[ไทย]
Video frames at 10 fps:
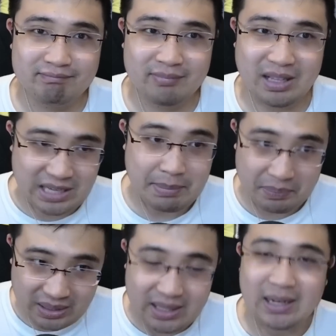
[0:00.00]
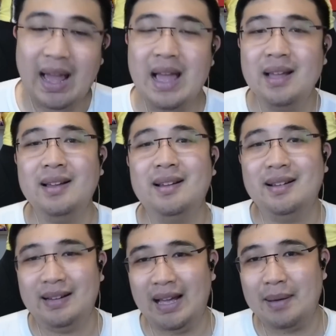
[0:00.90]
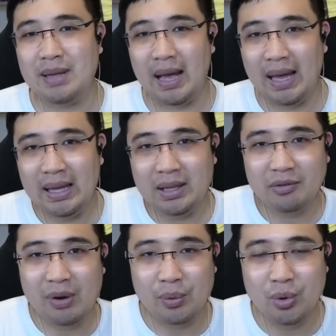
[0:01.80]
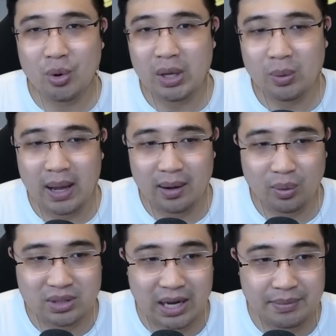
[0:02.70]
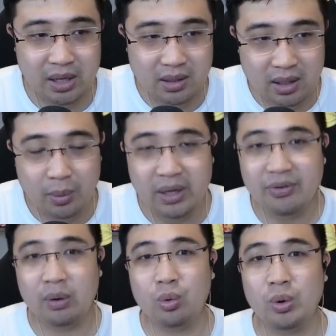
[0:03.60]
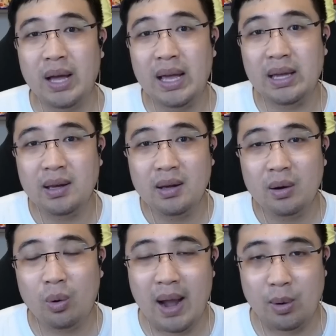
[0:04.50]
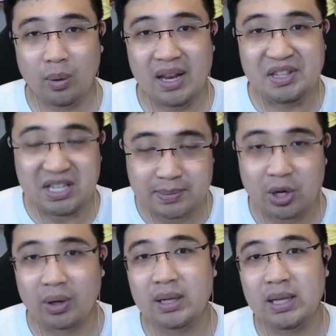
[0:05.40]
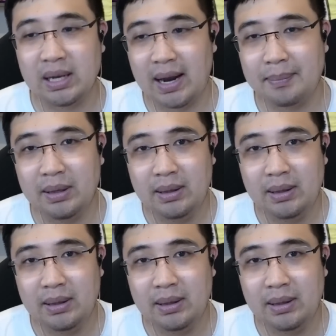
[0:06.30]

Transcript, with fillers: ลักษบนี้อีกนะนะครับอยากให้ฟาคุนโดได้โอกาสลงสนามเยอะ ๆ วันนี้ฟาคูได้โอกาสลงเล่น 22 นาทีครับ